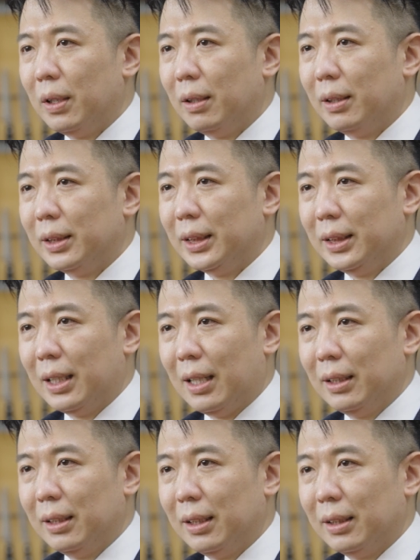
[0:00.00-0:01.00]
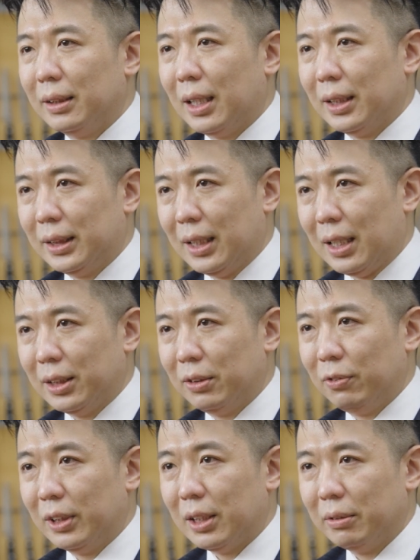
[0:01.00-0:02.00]
呃其他的厂家
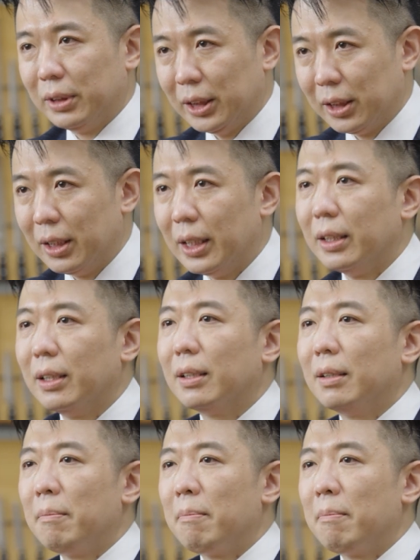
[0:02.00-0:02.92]
是非常有竞争力的。